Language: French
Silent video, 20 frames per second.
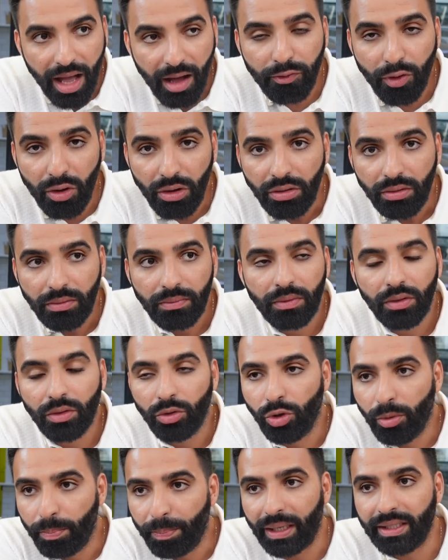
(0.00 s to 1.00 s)
Avant,
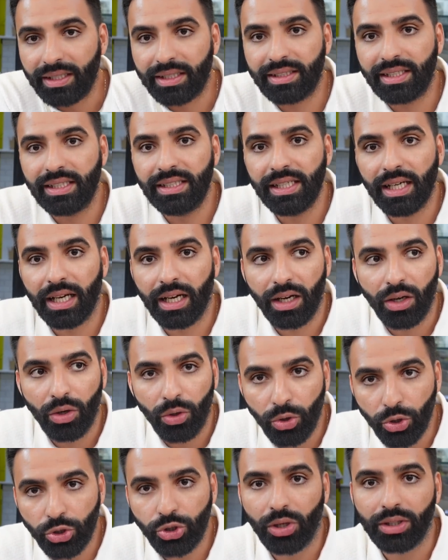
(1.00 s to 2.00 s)
le Palestinien,
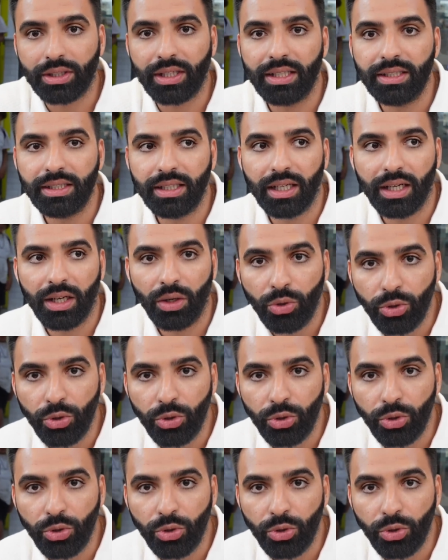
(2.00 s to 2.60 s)
le Jordanien,